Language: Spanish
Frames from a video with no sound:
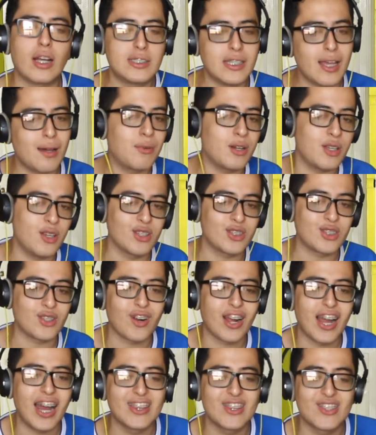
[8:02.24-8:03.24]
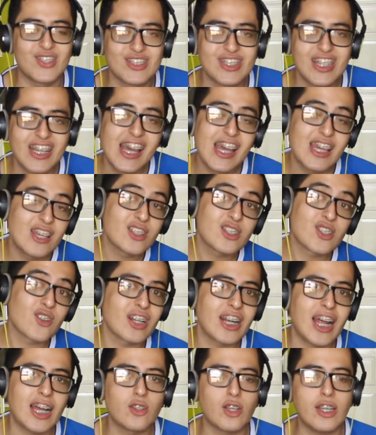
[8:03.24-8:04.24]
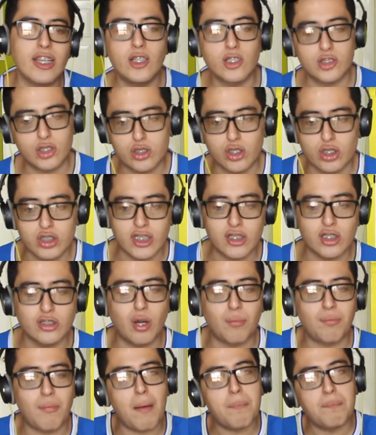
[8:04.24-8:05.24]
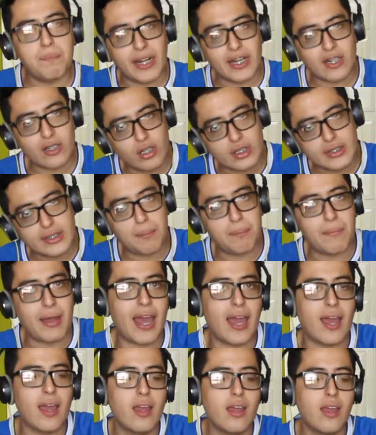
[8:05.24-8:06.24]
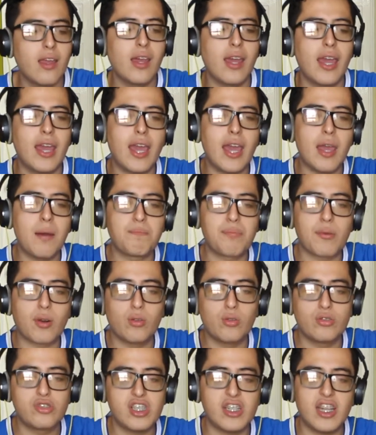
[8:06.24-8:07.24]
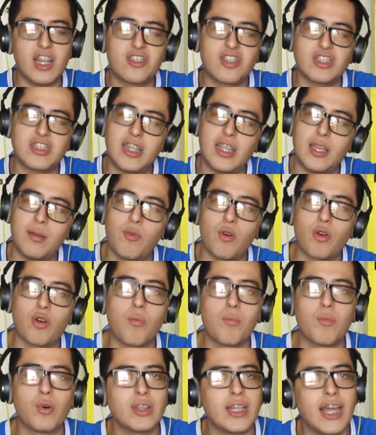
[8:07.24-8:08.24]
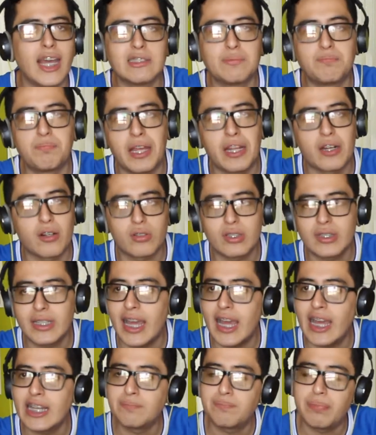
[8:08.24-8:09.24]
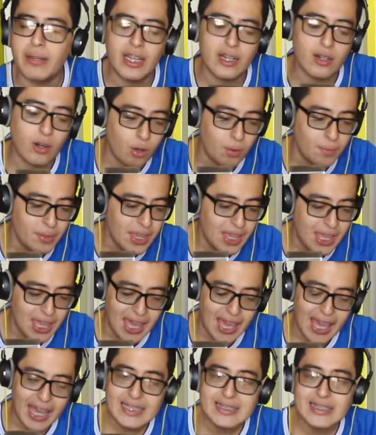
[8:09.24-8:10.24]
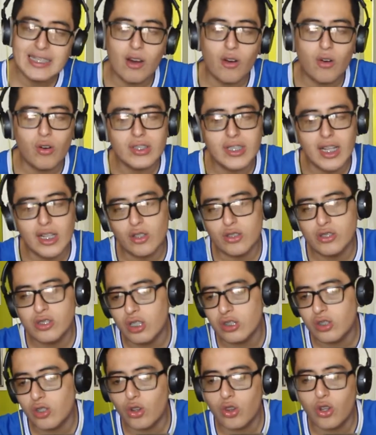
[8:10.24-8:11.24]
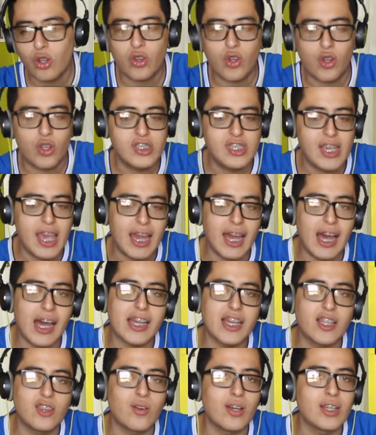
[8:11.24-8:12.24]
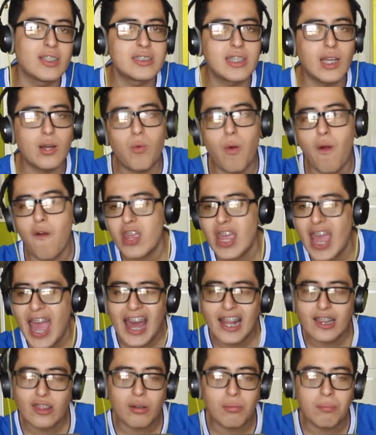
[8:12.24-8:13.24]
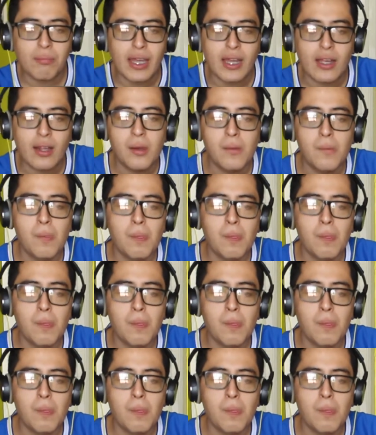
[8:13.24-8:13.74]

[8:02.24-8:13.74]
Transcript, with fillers: hacíamos y otro gando y otro grano. Y nosotros siendo los más perrotes, vea, en, producir. Entonces diríamos como Nel perro, Nel perro, esa onda a nosotros no nos llega, que nos esté hueveando, men.